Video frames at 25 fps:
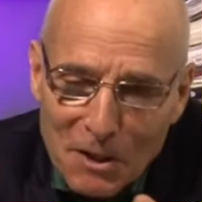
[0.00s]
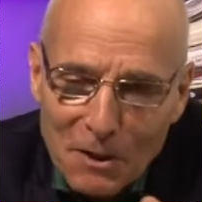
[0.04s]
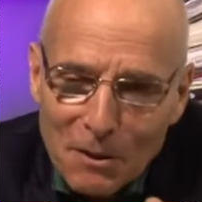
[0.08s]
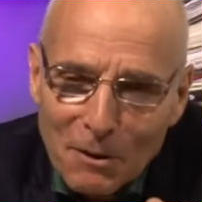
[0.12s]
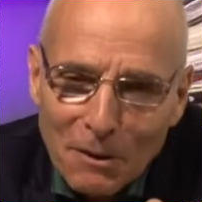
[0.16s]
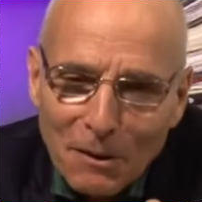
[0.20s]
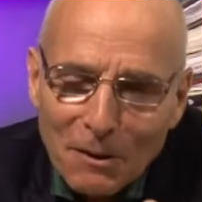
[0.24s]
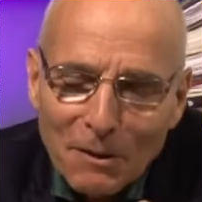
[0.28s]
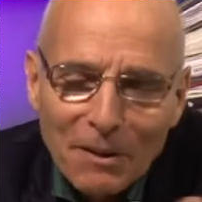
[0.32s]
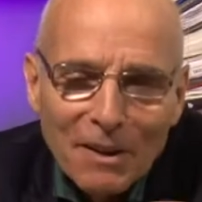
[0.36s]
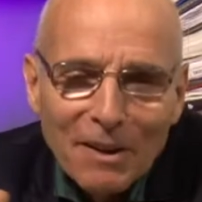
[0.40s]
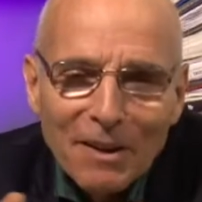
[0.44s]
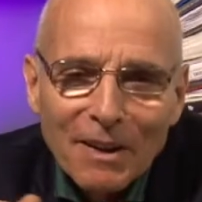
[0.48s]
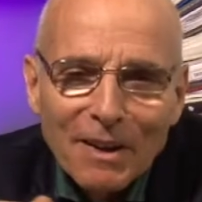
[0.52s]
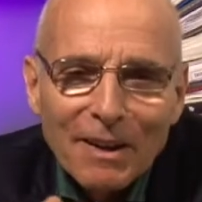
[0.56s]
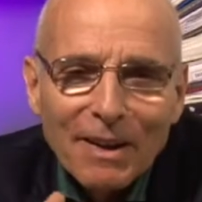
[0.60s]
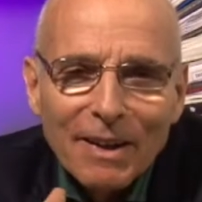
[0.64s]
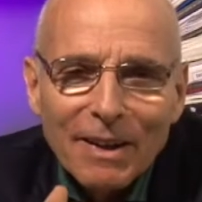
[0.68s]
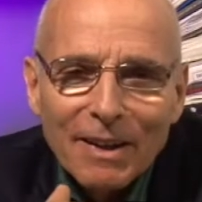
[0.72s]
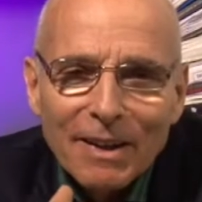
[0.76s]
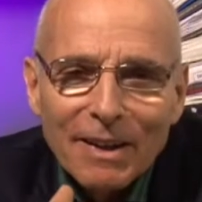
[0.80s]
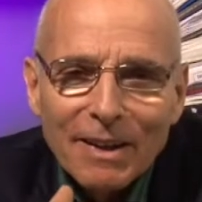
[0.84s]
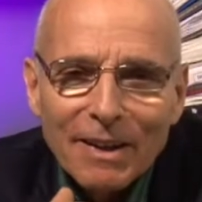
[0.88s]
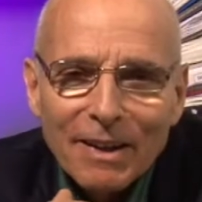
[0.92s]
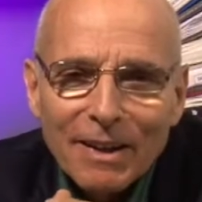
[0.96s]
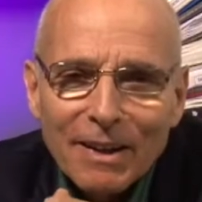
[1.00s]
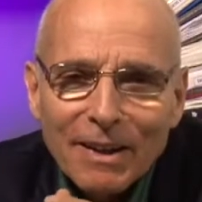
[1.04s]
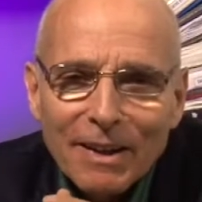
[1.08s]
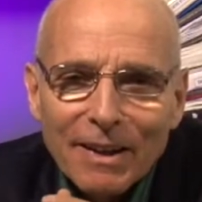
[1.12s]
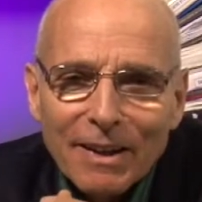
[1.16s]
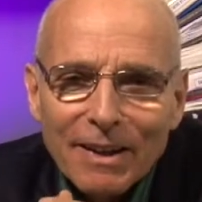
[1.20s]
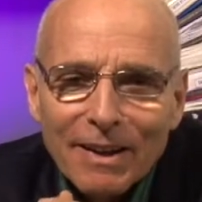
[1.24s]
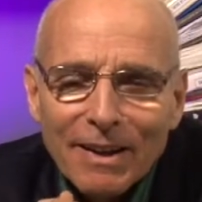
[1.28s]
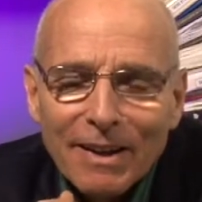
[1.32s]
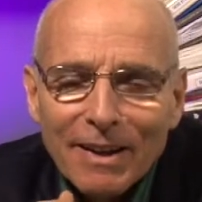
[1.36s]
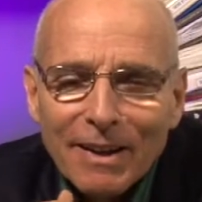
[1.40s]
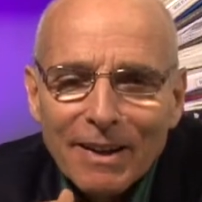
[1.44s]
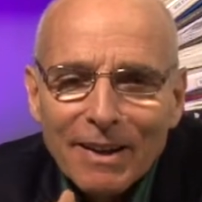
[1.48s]
si no,
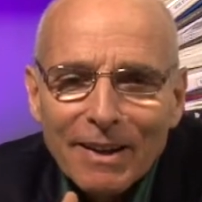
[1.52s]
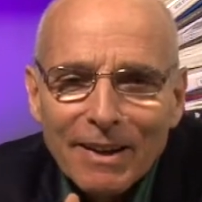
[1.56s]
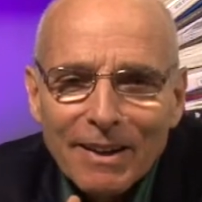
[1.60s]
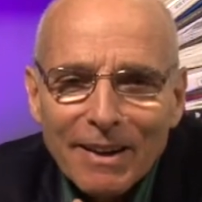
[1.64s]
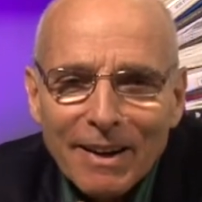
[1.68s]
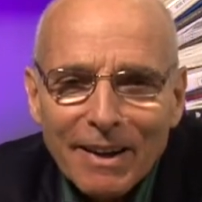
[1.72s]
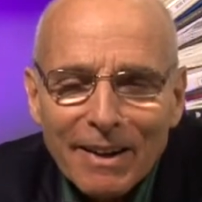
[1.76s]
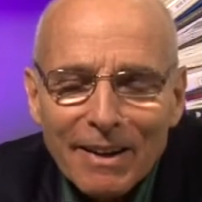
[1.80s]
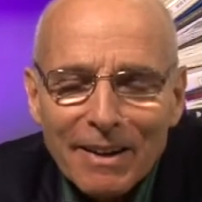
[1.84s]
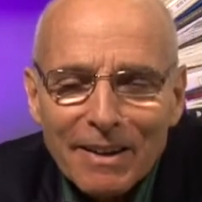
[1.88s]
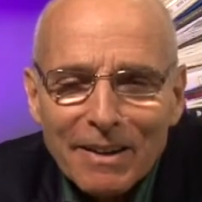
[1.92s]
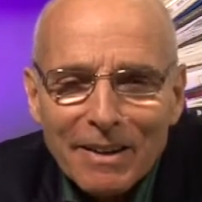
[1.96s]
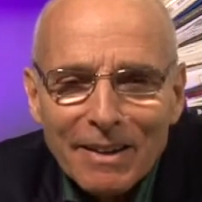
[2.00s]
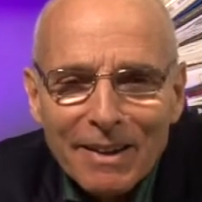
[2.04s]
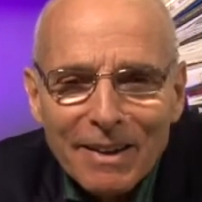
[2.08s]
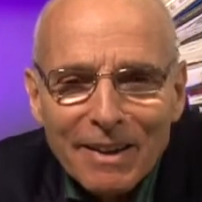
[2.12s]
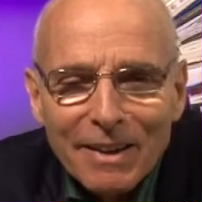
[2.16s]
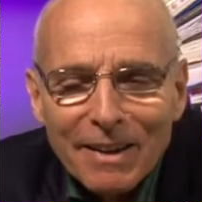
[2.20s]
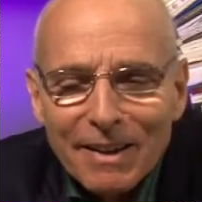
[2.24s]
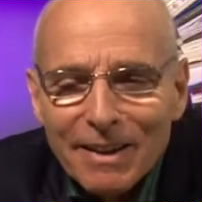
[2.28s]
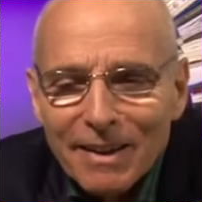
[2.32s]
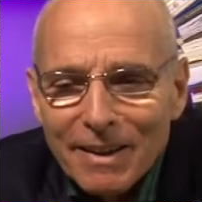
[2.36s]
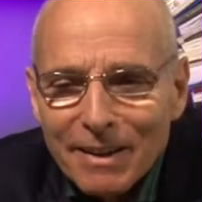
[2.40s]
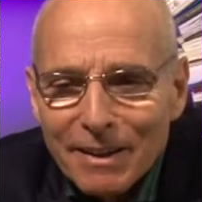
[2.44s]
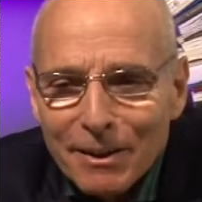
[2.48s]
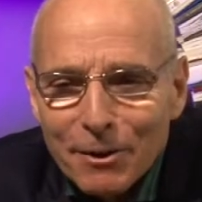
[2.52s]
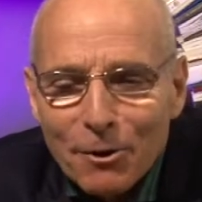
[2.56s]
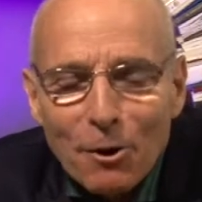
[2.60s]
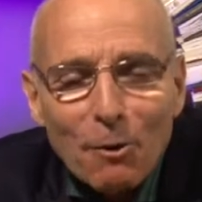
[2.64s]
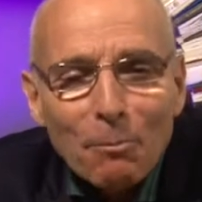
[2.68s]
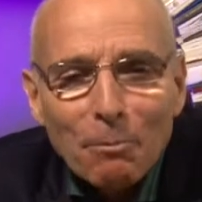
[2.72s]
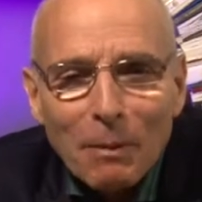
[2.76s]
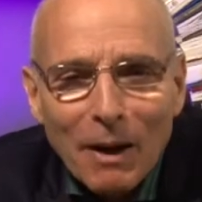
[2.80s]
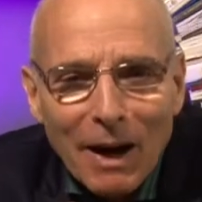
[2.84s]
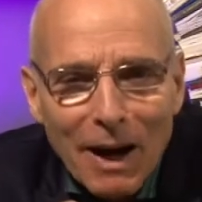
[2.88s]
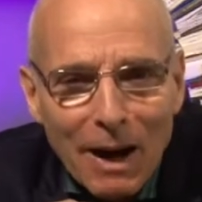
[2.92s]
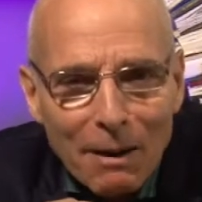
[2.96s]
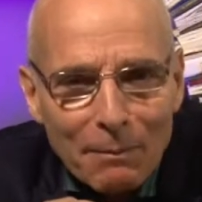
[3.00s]
el ring
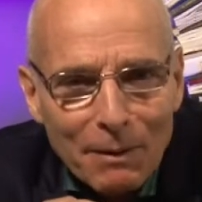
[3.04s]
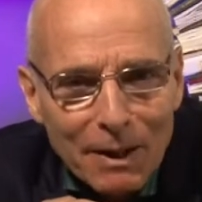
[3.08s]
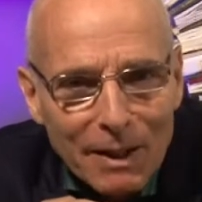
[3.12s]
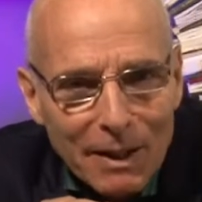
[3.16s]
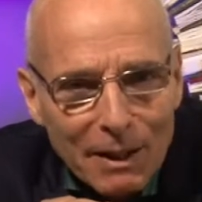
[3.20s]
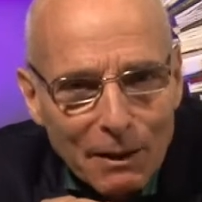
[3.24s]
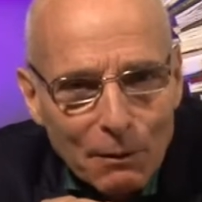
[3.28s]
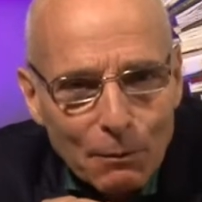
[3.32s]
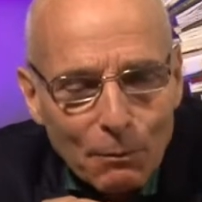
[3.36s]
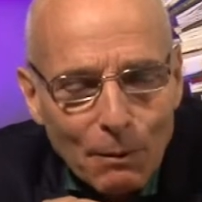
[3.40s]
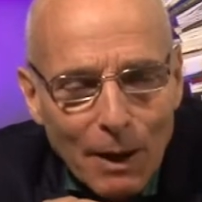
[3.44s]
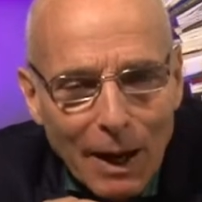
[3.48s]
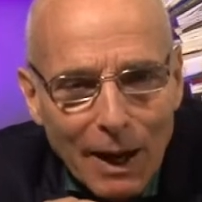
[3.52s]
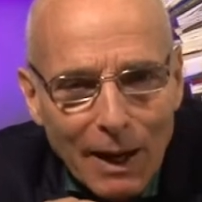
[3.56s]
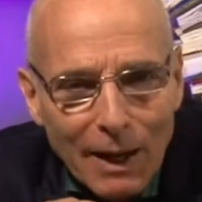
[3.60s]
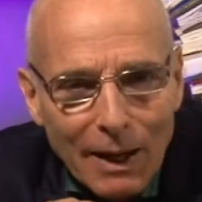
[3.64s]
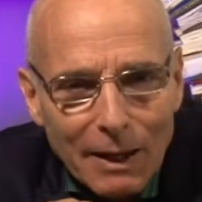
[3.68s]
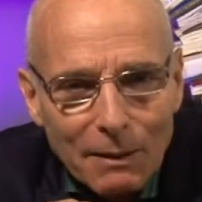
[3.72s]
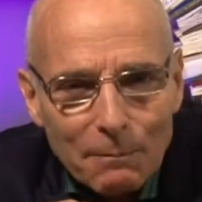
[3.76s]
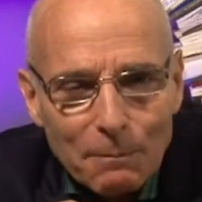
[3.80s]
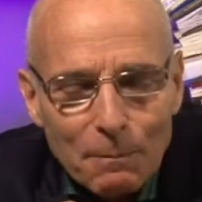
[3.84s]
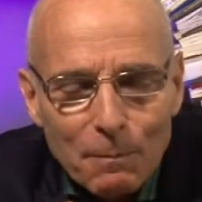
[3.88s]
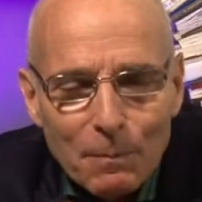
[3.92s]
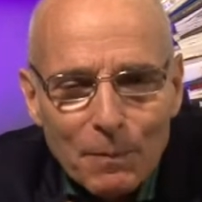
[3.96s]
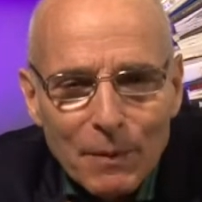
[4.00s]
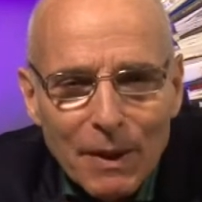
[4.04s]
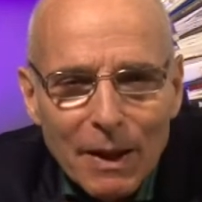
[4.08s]
no paraba de jugar